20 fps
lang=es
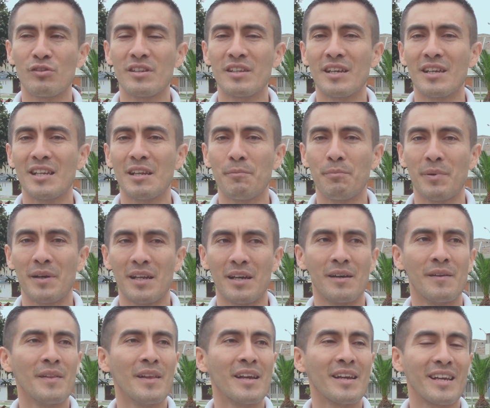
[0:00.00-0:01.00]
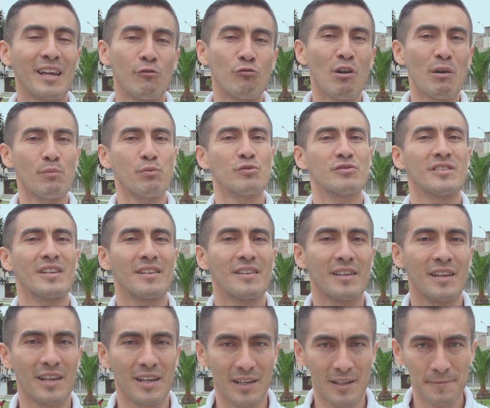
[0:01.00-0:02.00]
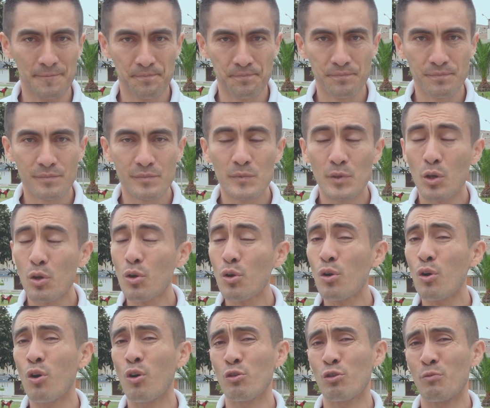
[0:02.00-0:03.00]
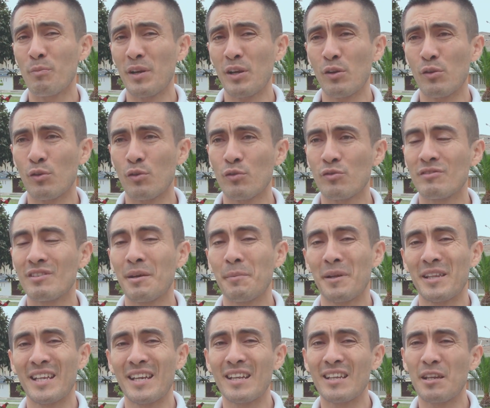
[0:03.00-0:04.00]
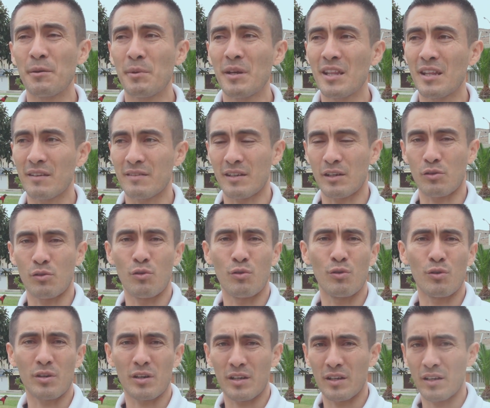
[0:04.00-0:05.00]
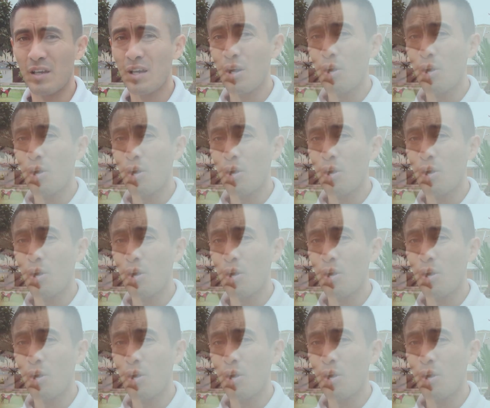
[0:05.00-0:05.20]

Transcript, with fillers: tiene para que no abusen de él. O número dos, de manera inhibida, se corre,